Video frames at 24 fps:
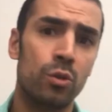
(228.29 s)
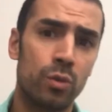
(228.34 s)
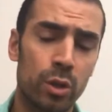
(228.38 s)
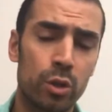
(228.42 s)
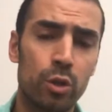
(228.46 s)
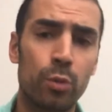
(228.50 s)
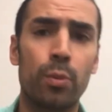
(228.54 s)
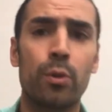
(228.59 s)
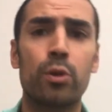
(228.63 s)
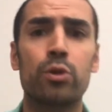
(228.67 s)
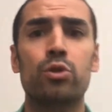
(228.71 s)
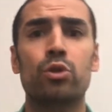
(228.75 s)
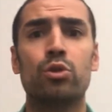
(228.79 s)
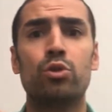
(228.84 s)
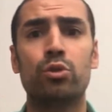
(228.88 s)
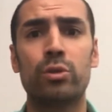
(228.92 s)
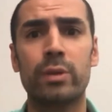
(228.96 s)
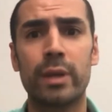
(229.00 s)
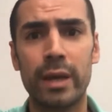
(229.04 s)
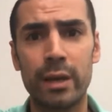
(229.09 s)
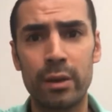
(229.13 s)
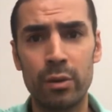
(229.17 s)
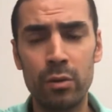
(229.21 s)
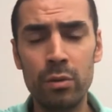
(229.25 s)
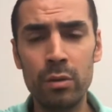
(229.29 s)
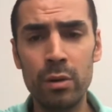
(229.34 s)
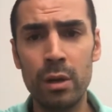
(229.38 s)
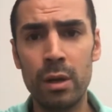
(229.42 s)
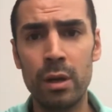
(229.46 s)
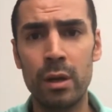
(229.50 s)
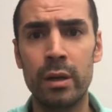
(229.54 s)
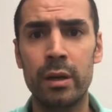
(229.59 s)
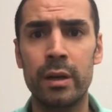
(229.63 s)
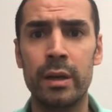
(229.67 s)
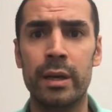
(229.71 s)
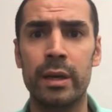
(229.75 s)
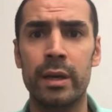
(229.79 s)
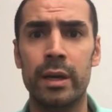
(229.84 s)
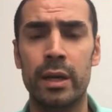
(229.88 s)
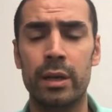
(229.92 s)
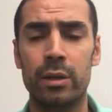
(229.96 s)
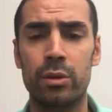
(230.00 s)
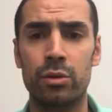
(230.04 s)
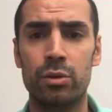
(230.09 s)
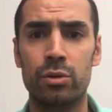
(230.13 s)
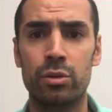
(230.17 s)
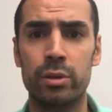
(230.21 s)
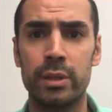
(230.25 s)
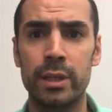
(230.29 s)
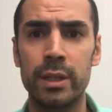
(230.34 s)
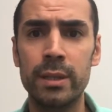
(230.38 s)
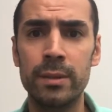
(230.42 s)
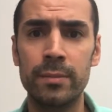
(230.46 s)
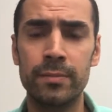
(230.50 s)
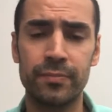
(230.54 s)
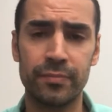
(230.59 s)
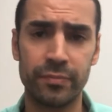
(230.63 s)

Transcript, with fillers: Soit tu prends sur du très long et tu te dis,